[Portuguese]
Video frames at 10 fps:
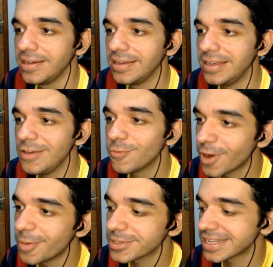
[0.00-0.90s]
E
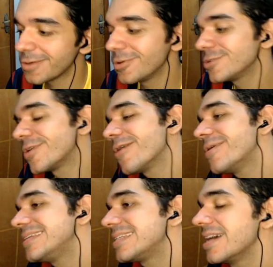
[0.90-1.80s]
vamos aí continuar com
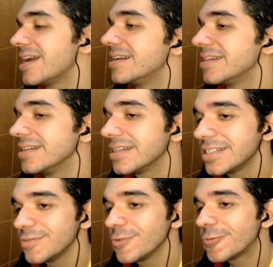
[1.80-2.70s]
a série, gente. A
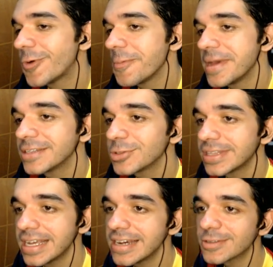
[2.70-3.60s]
gente vive um momento
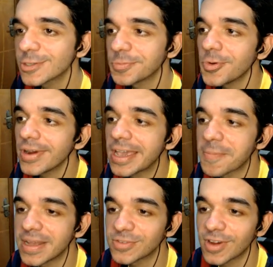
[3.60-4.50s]
tenso, por quê?
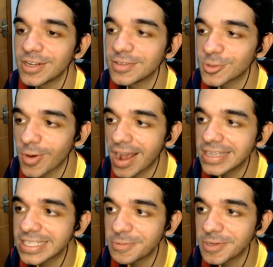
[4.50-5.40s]
Porque a gente vai jogar
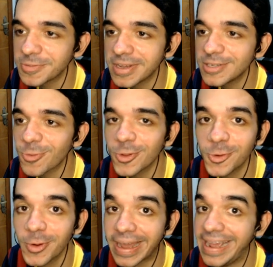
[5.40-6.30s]
simplesmente contra
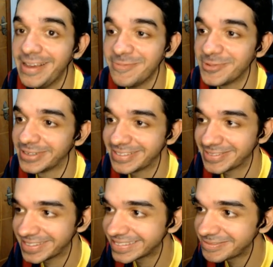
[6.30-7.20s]
o Grêmio. A gente
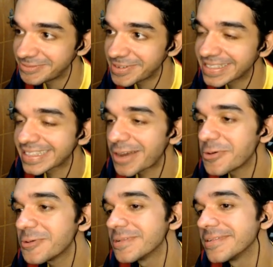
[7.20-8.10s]
vai enfrentar
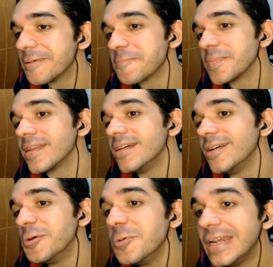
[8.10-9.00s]
o,
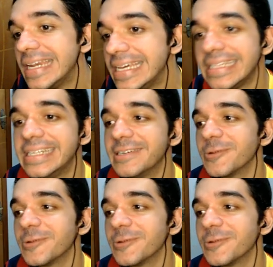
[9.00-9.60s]
o líder do